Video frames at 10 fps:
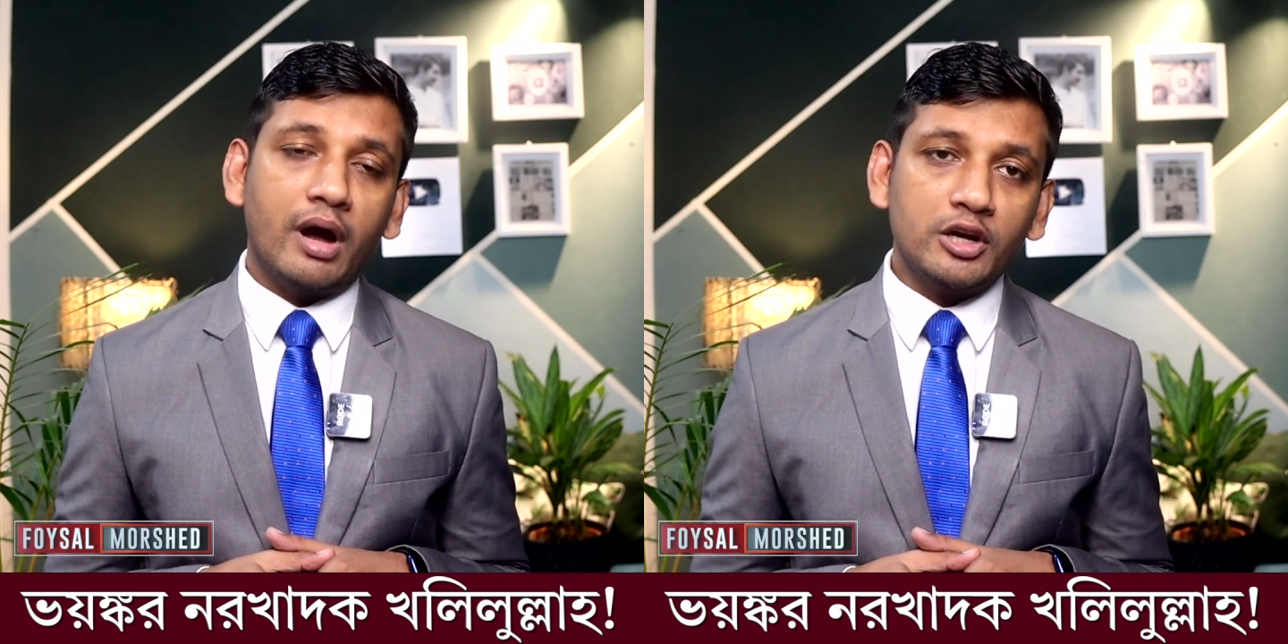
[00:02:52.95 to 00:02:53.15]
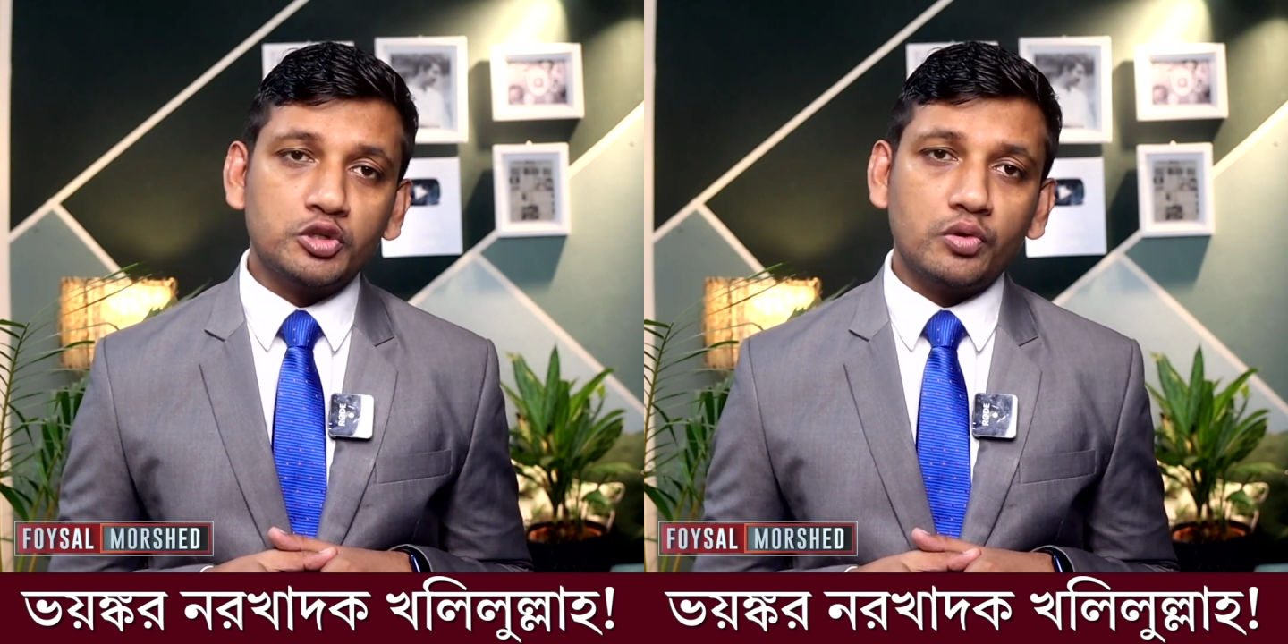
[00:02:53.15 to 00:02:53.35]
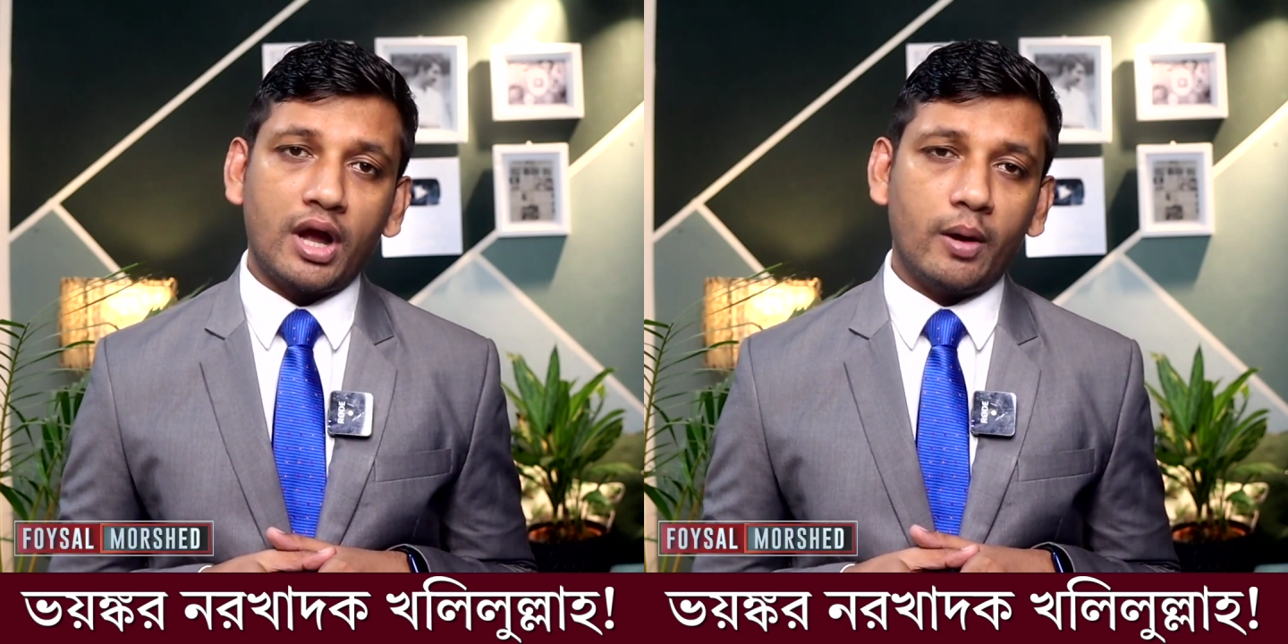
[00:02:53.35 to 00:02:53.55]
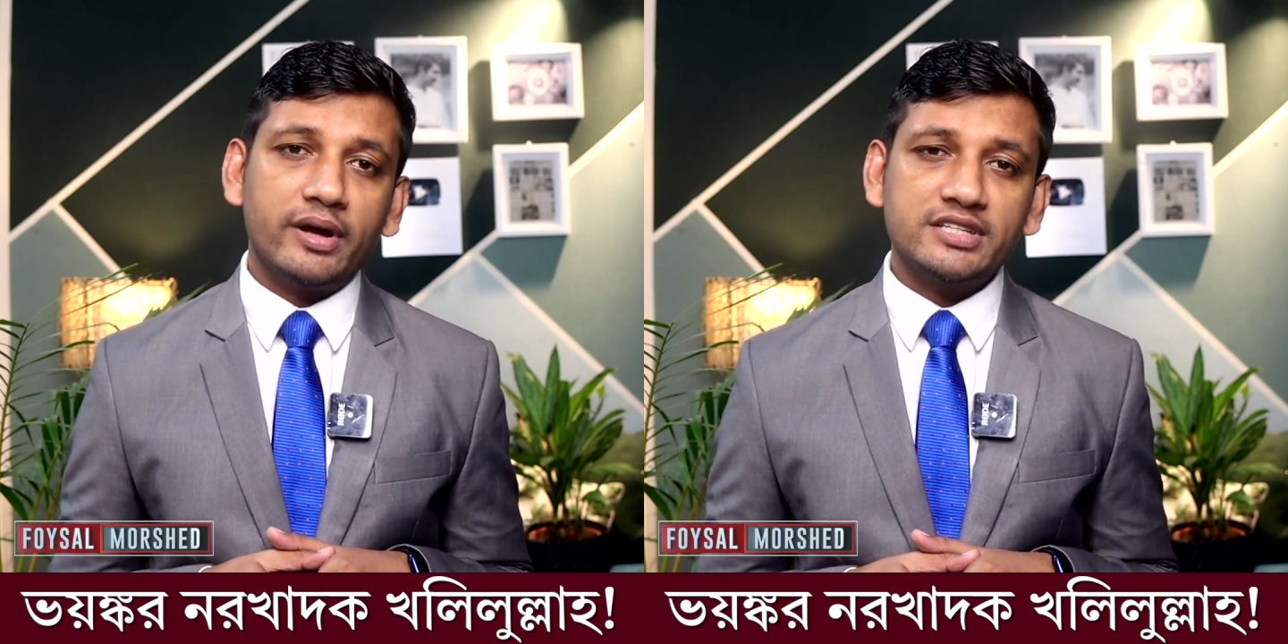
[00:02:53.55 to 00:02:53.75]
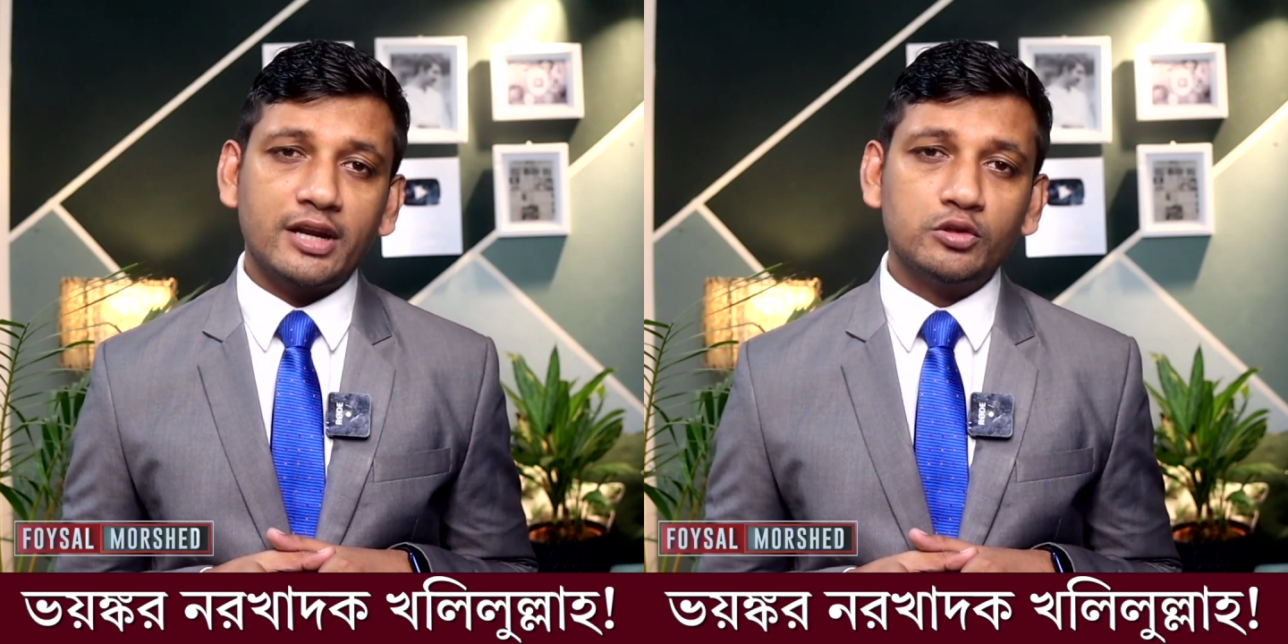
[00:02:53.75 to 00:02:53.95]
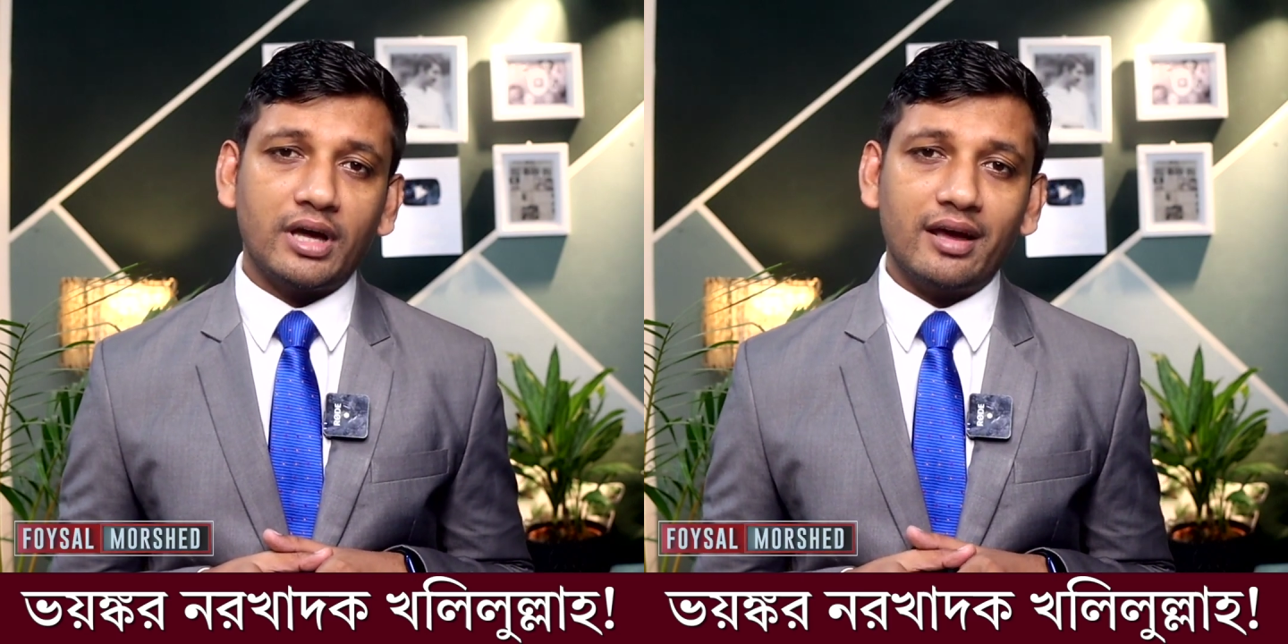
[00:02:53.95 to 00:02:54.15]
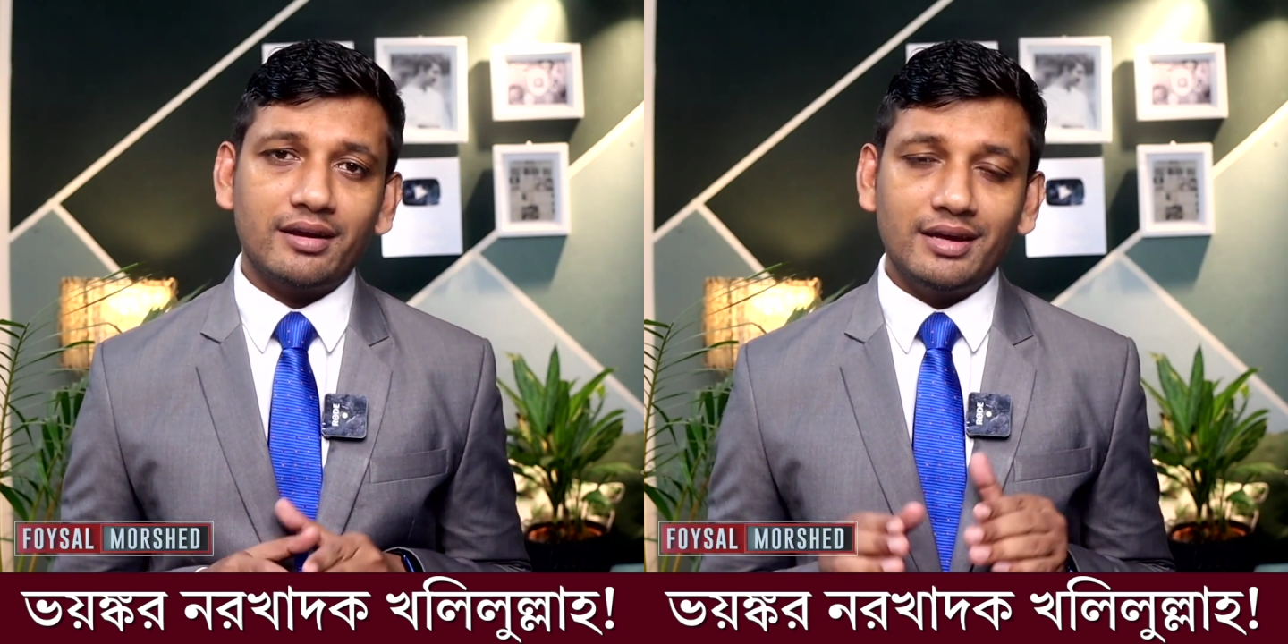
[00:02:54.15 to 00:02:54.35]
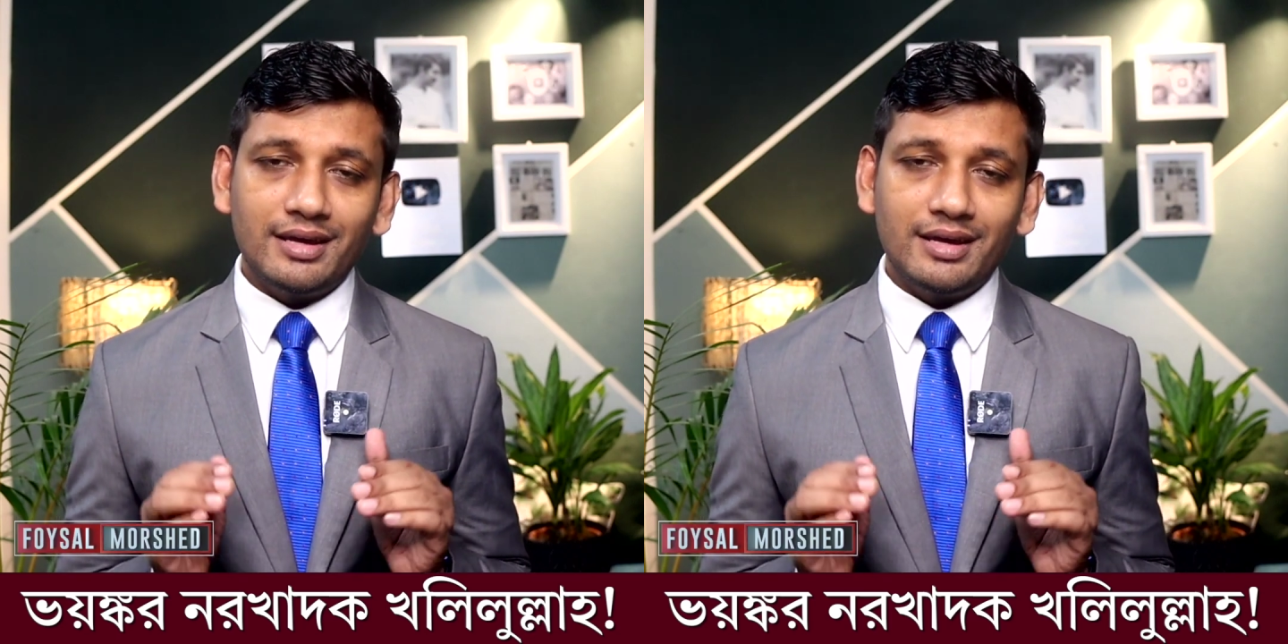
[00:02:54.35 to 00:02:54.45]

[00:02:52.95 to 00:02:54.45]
মাংস খাওয়া যেন তার